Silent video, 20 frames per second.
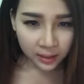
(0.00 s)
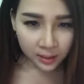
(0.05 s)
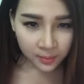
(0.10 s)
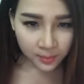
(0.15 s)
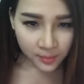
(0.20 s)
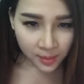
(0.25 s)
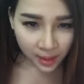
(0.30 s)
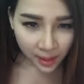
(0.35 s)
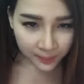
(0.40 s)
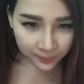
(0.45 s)
gì
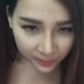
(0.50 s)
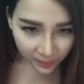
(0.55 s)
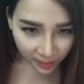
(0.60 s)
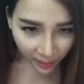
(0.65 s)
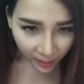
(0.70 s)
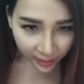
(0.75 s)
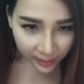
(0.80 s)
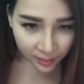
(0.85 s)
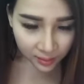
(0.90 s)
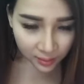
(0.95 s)
mà năm
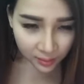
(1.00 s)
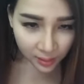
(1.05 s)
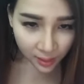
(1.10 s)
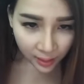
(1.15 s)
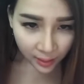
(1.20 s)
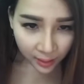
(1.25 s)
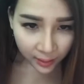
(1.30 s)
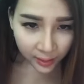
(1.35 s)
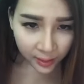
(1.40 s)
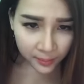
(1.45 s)
chai dữ
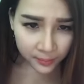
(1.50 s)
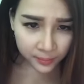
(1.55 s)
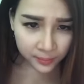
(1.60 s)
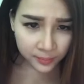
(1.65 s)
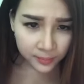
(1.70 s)
lận hả em,